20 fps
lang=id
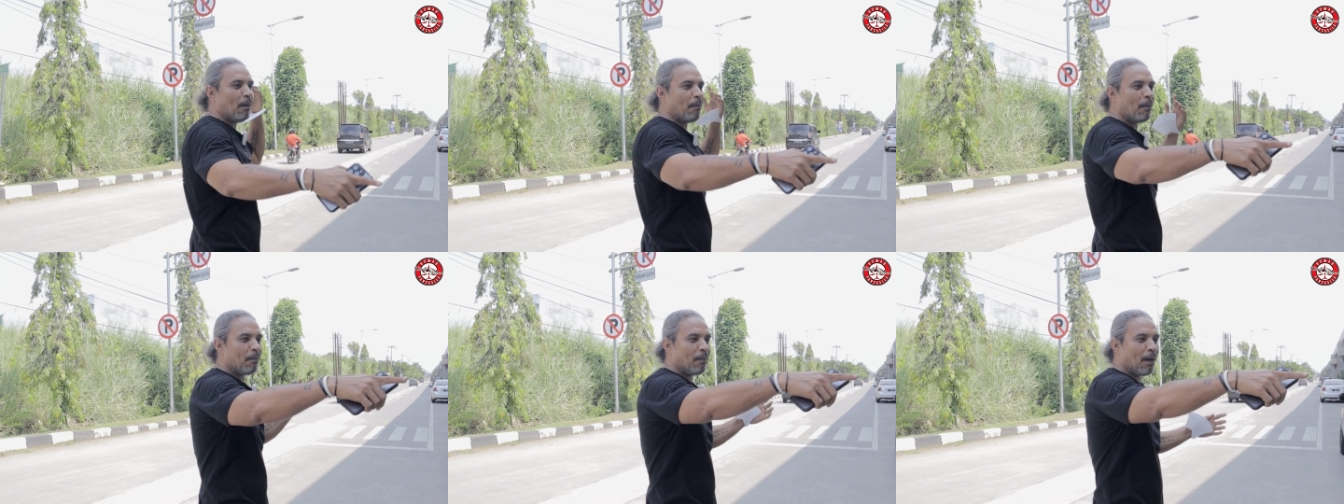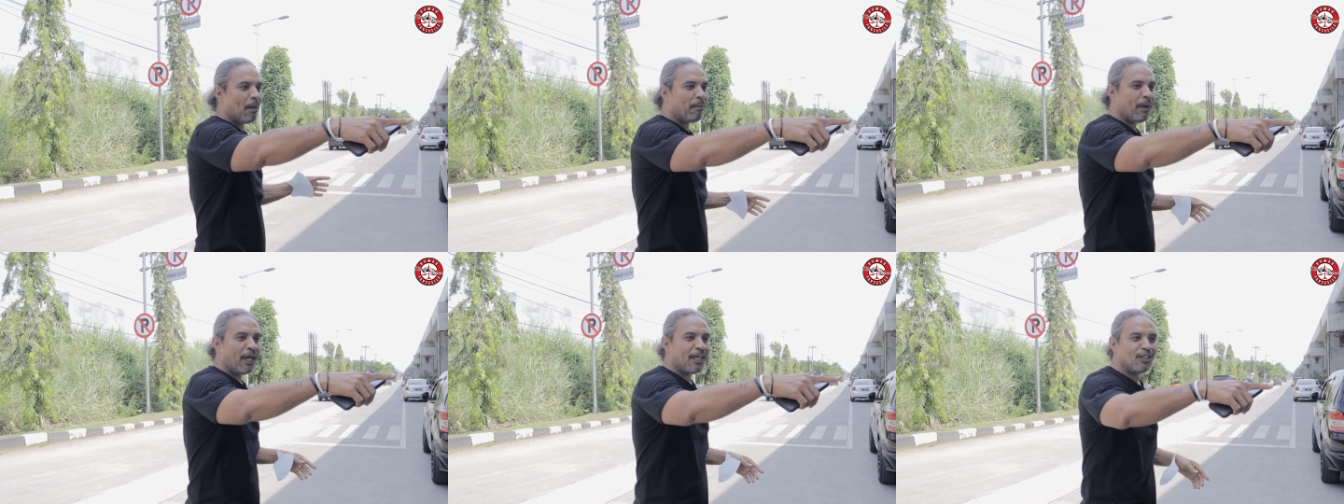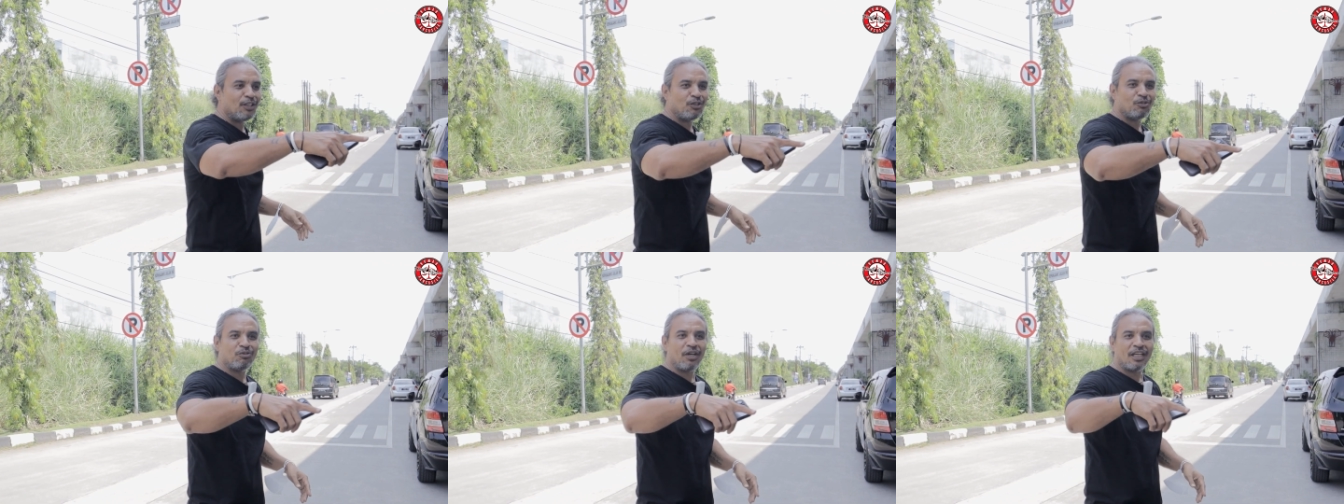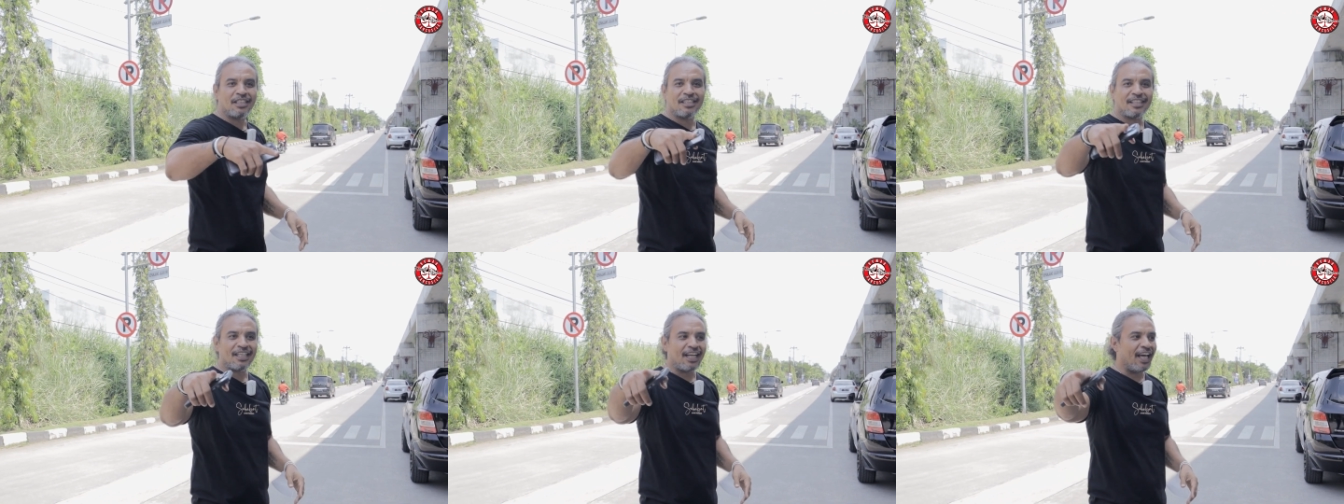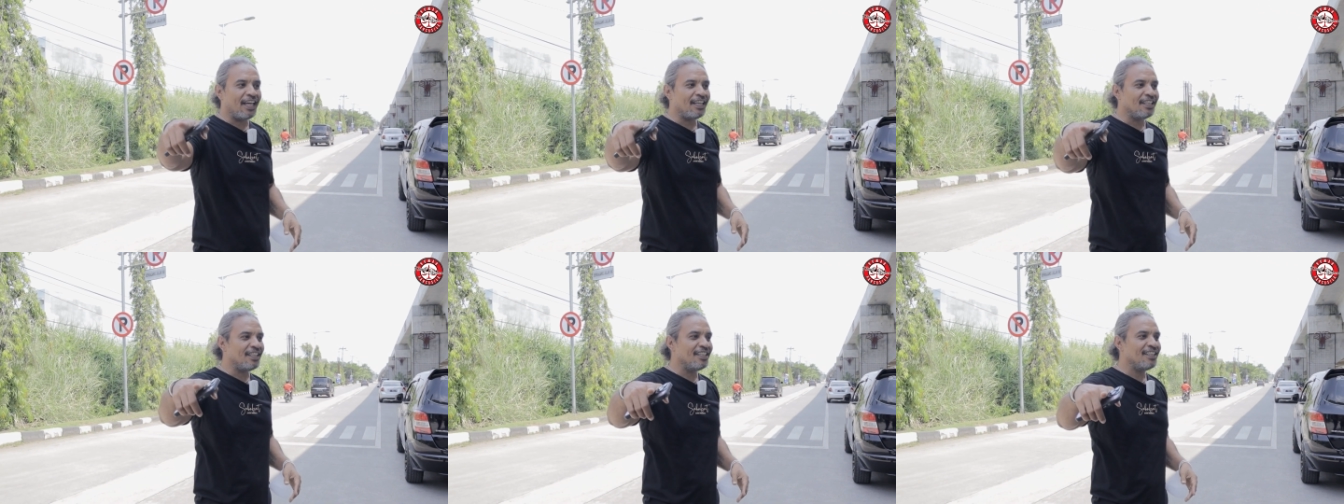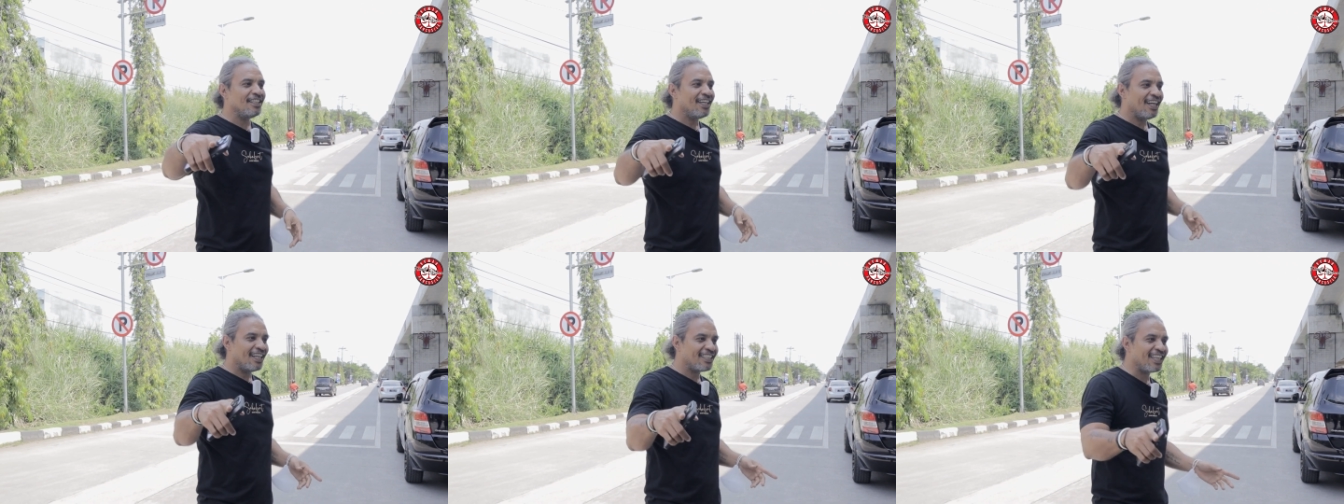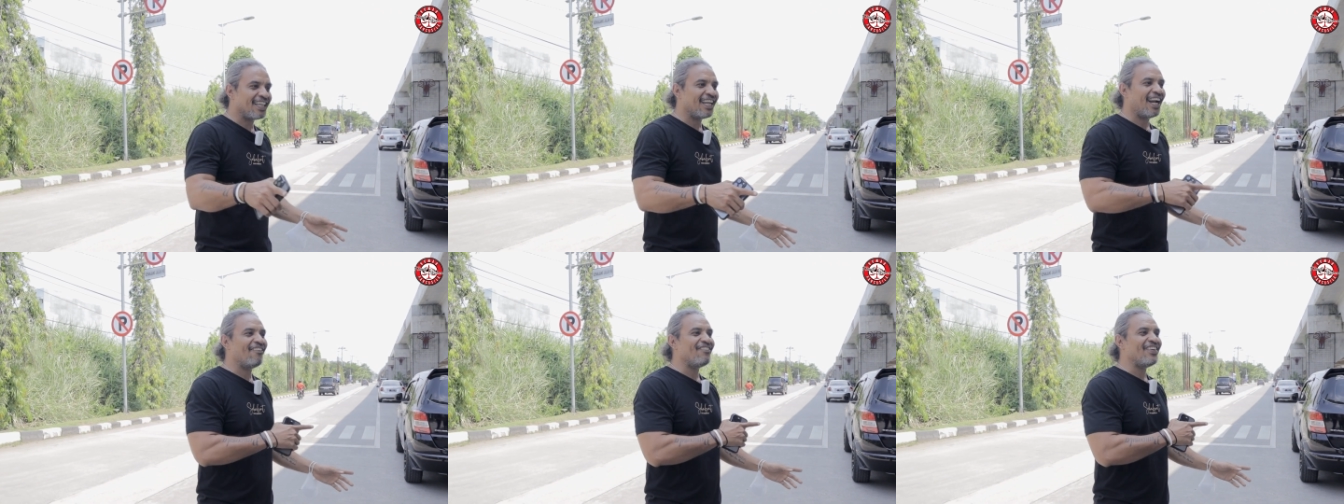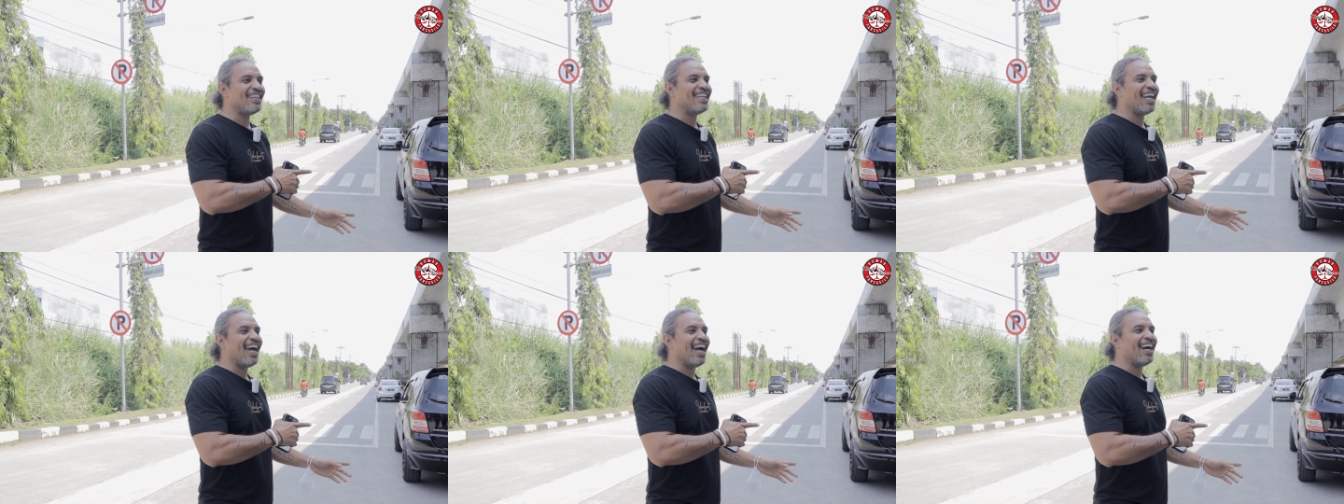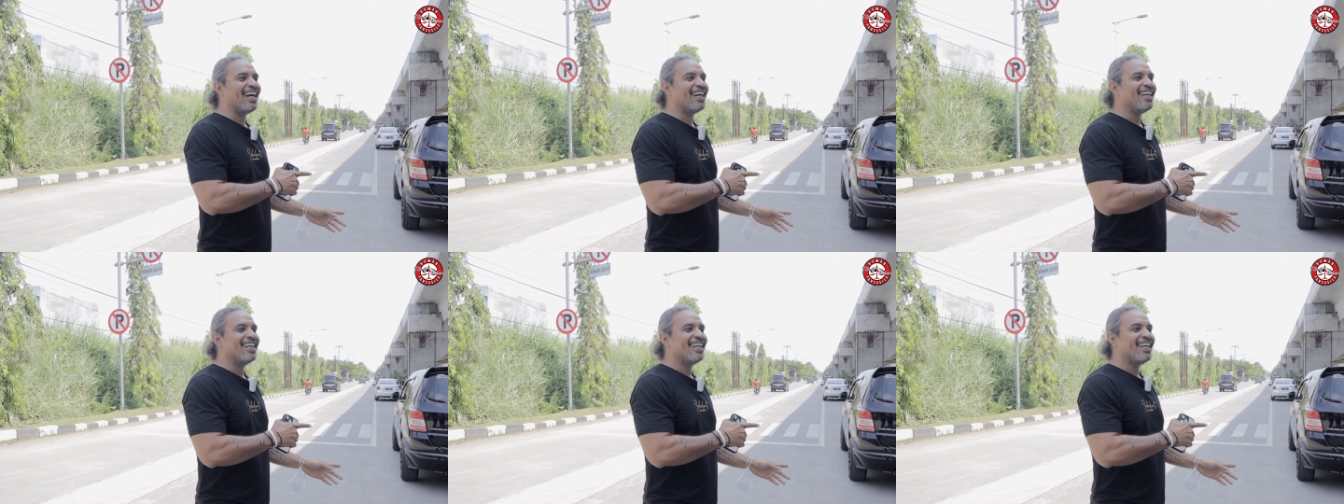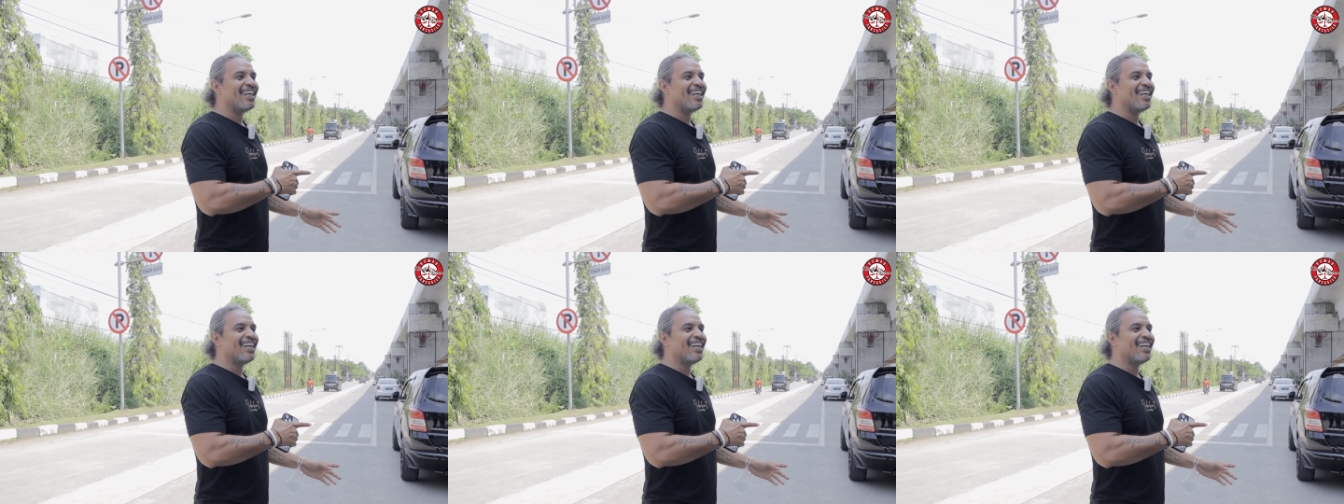Bapak-Bapak ini juga setelah ini segera pindah.